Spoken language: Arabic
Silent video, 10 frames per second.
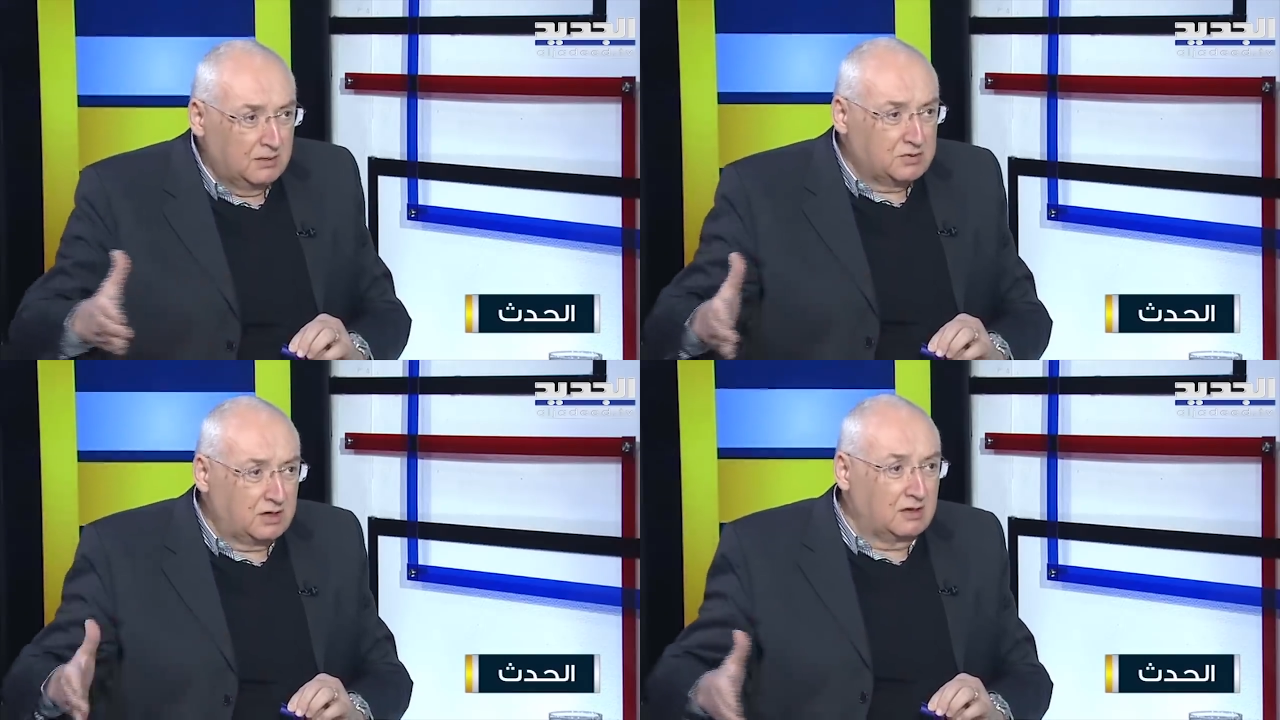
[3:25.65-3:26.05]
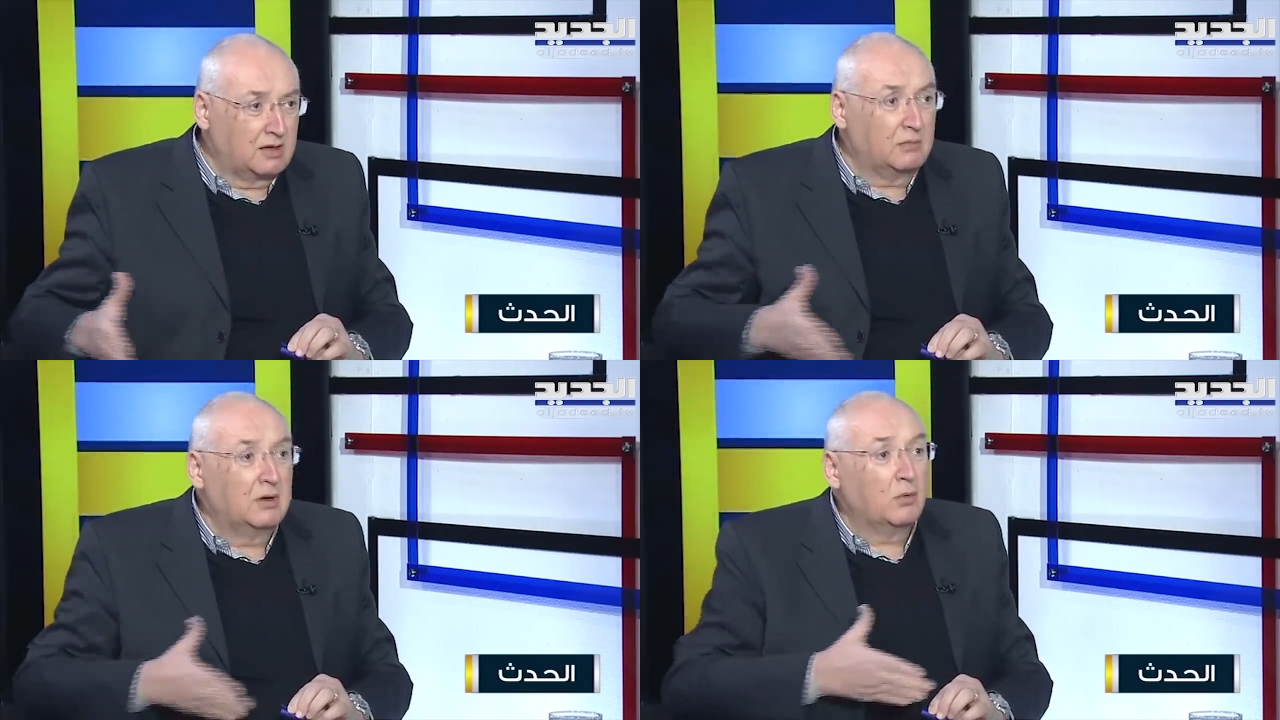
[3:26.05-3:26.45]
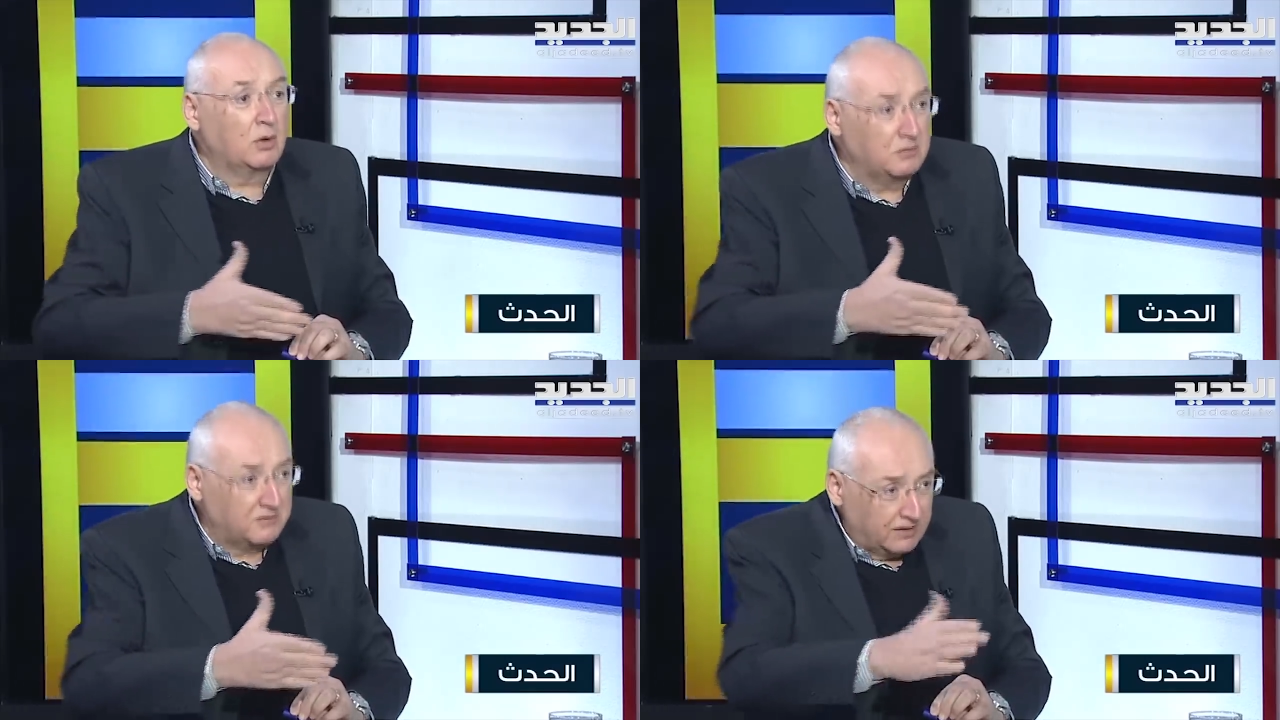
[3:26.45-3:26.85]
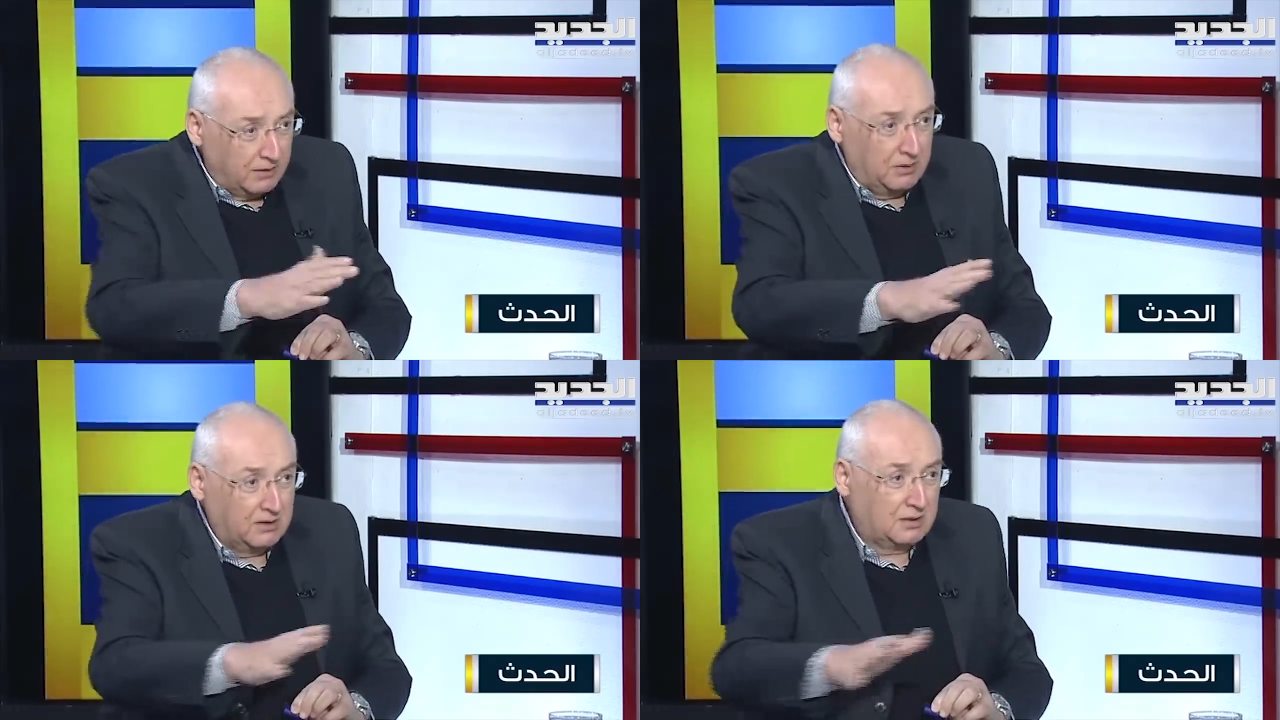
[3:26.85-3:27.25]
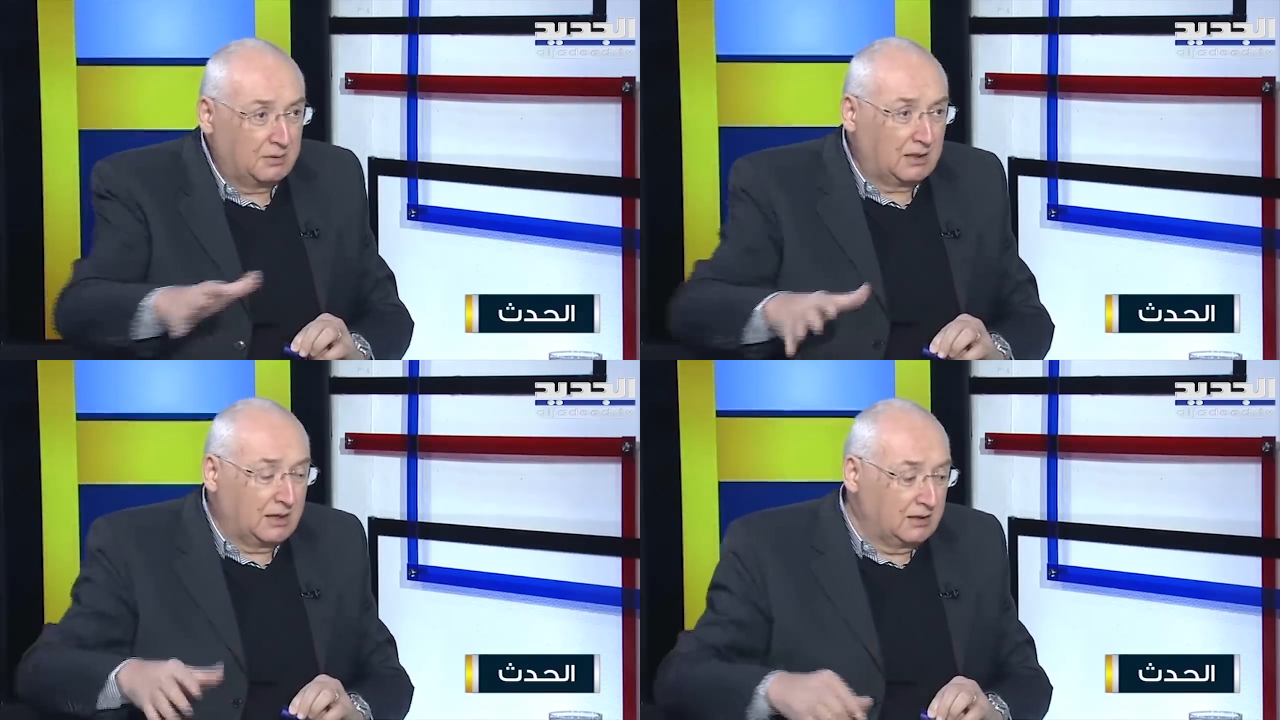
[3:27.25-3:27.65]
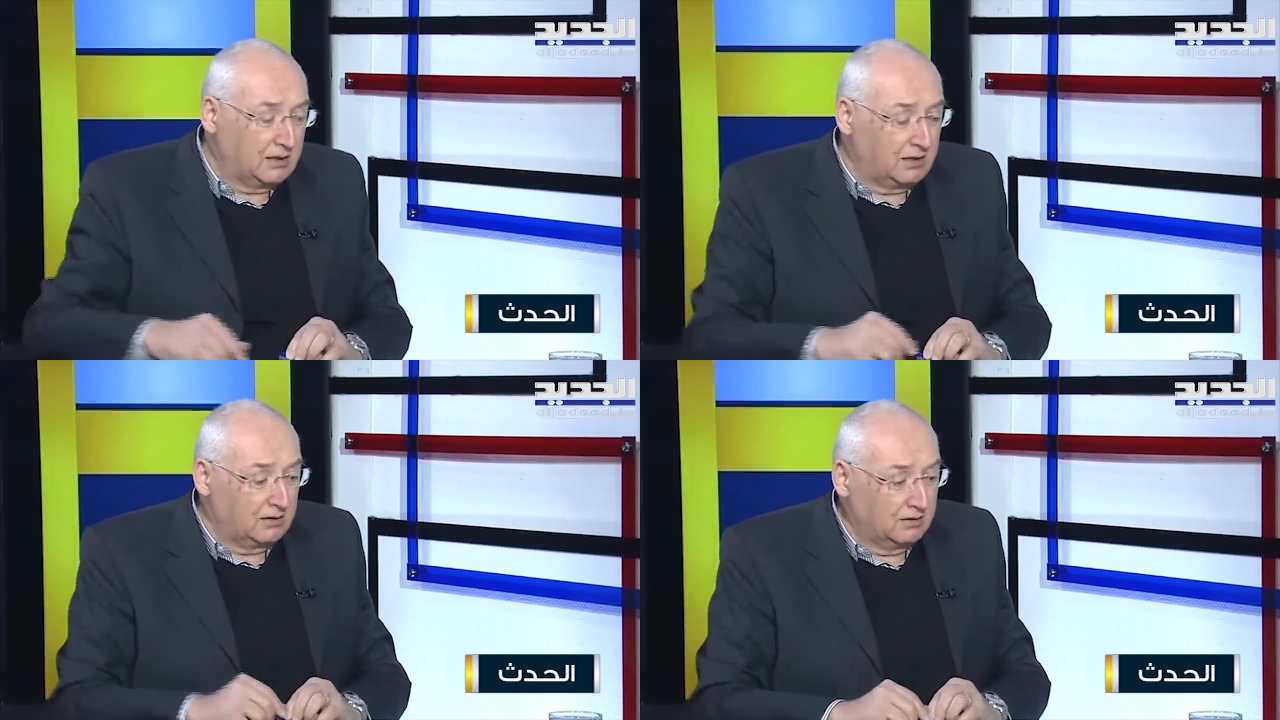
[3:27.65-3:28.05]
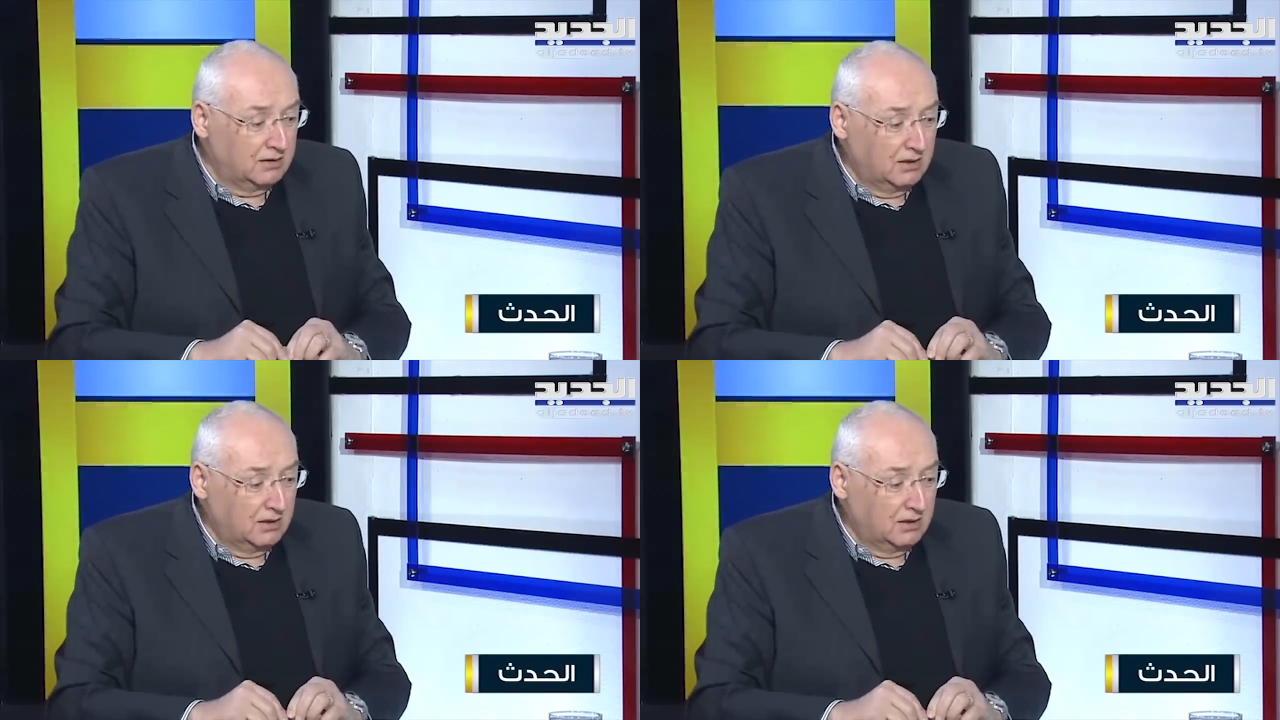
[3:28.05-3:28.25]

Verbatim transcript: بشكل عام والمستقبل طبعا حيد حدا